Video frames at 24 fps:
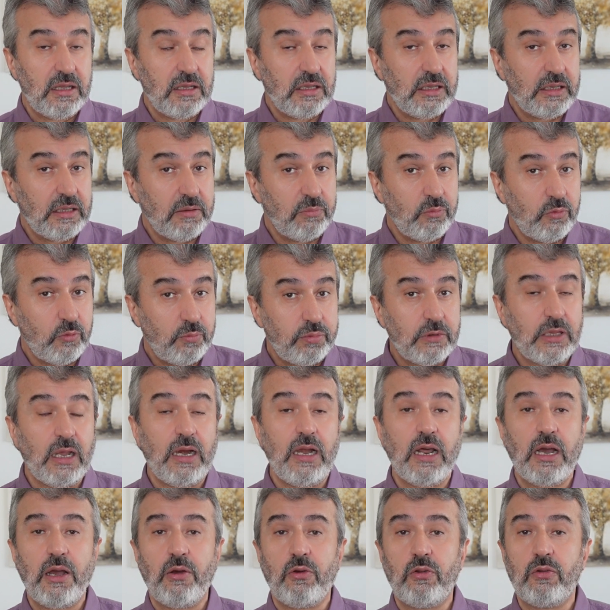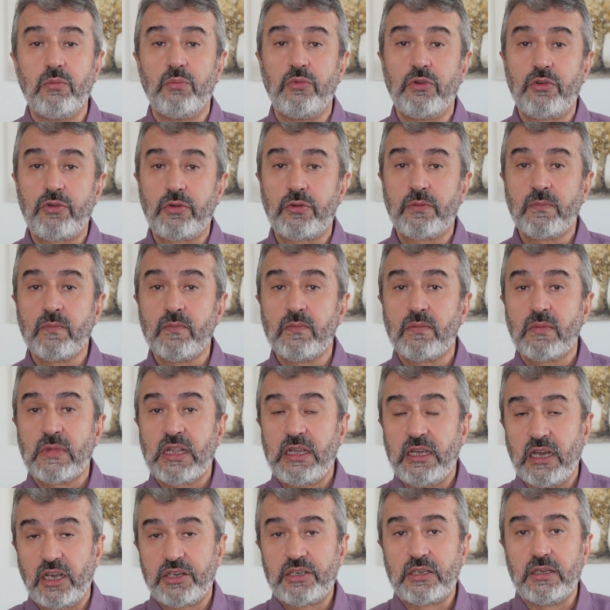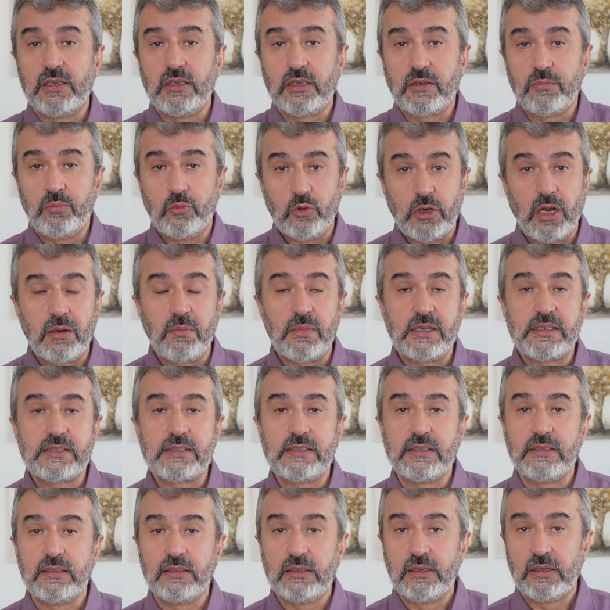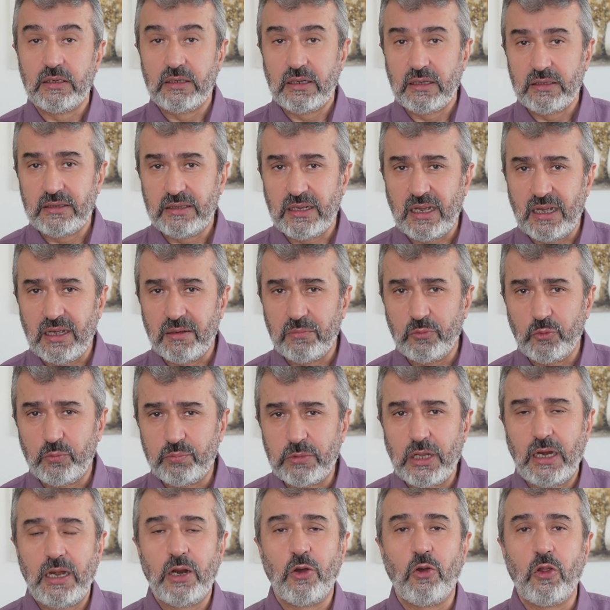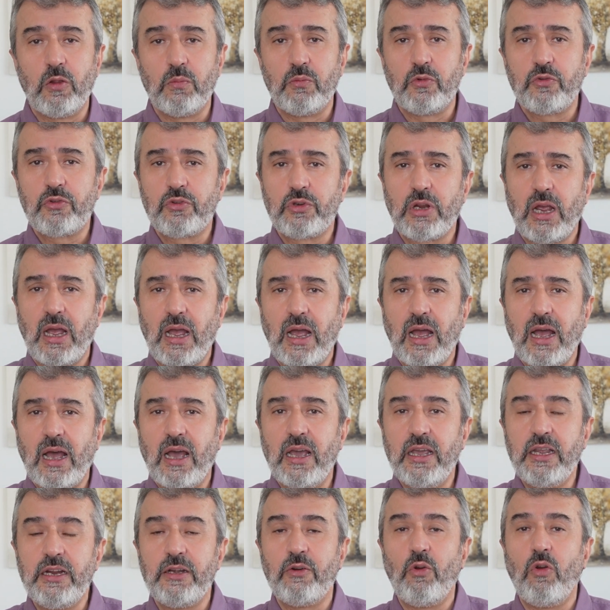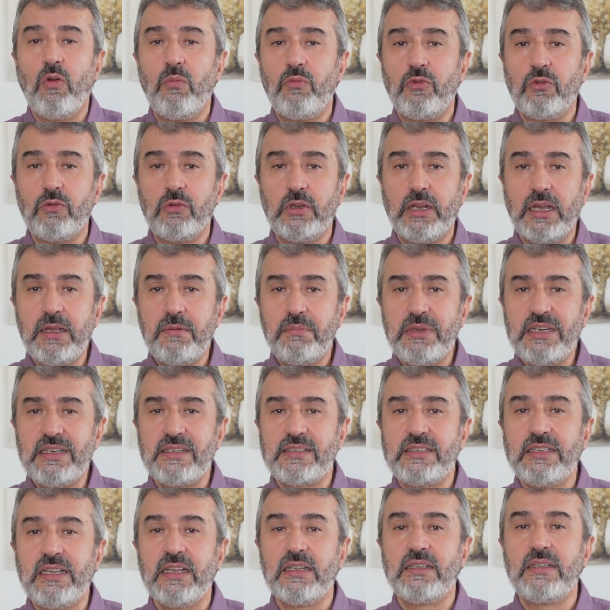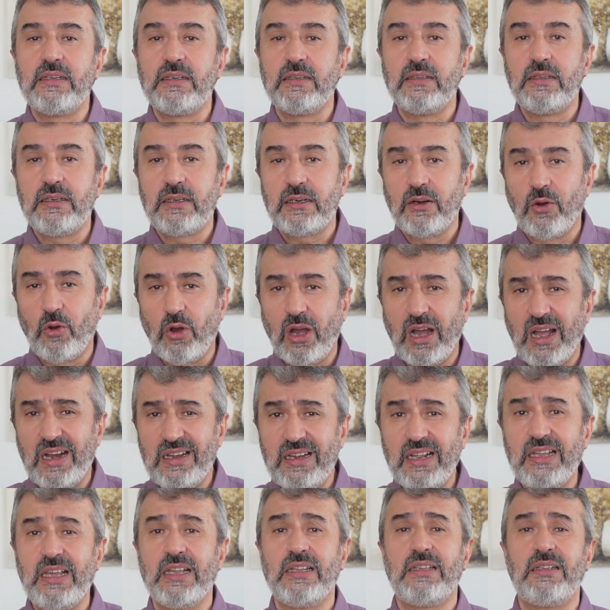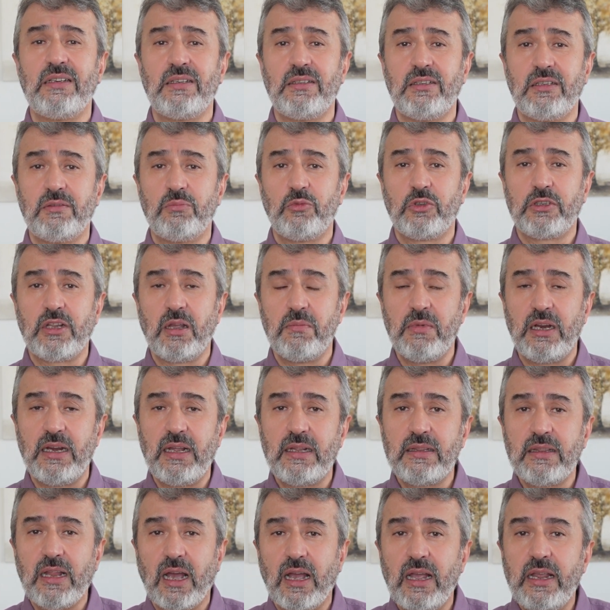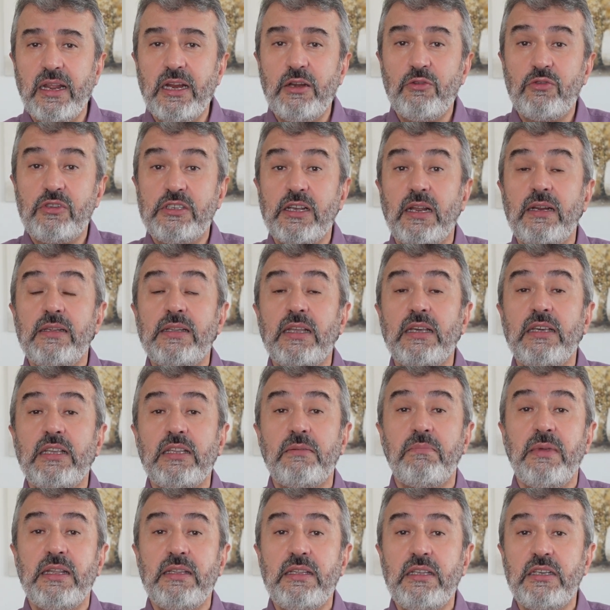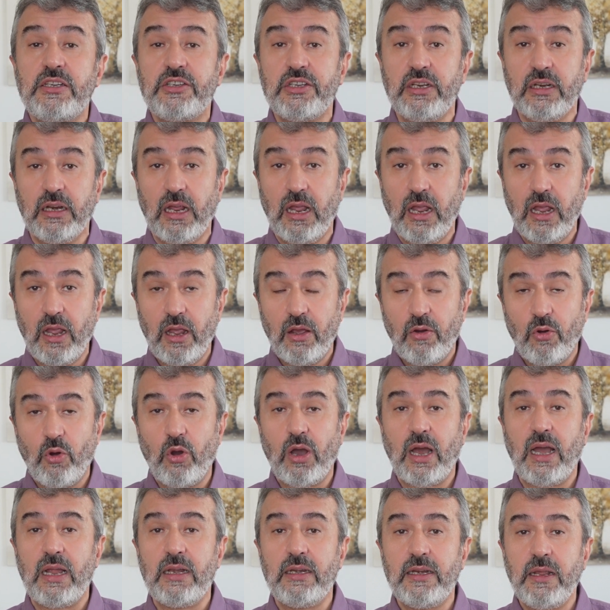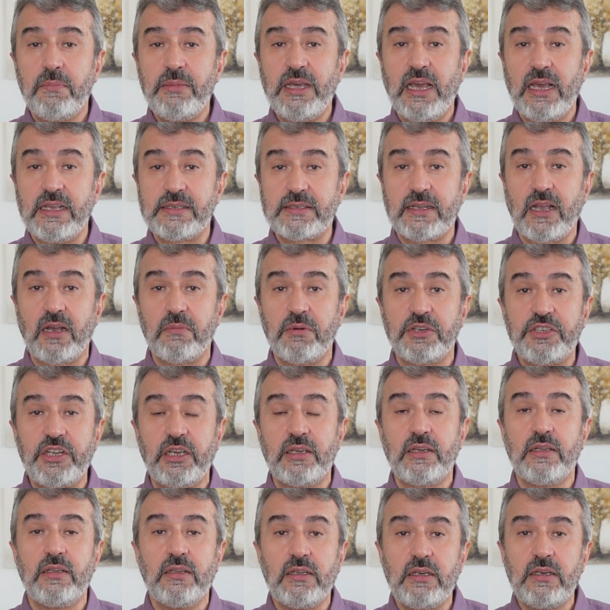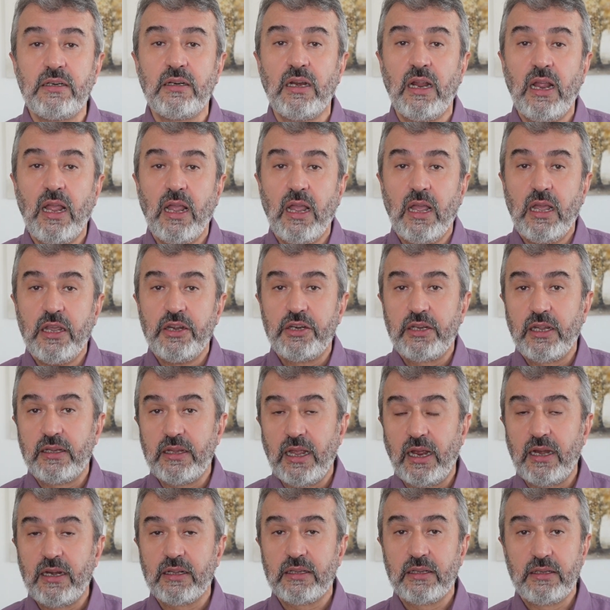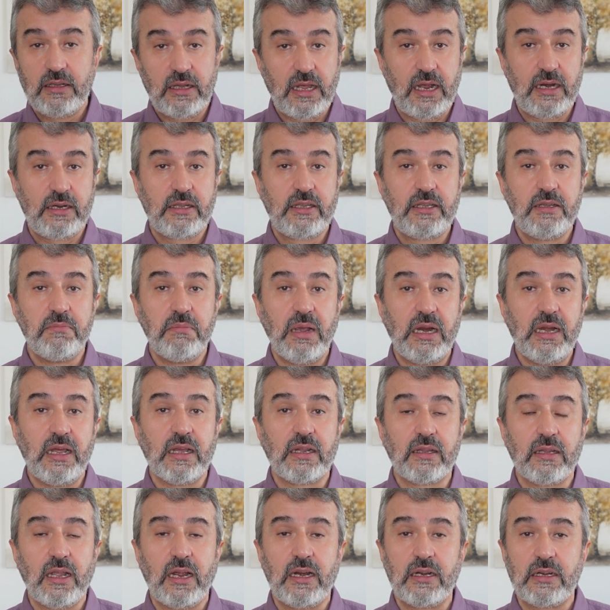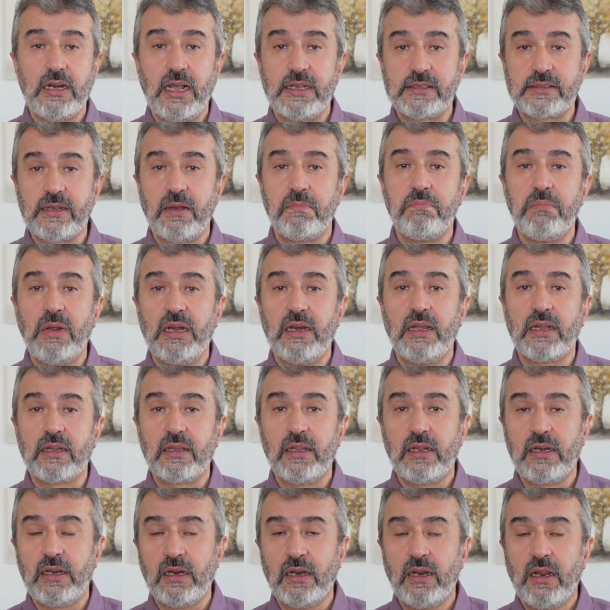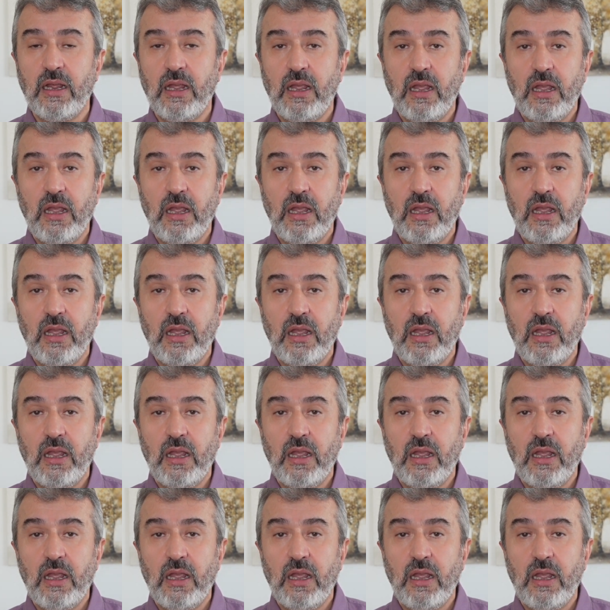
e, müptela olmuş, yaşlılık bunaması na müptela olmuş ahir ömründe birisi getirilir. O halde getirilir muhtemelen. Daha henüz cennete gitmediği için o halde bir hesaba çekilir. İşte derler ki melekler, hesap melekleri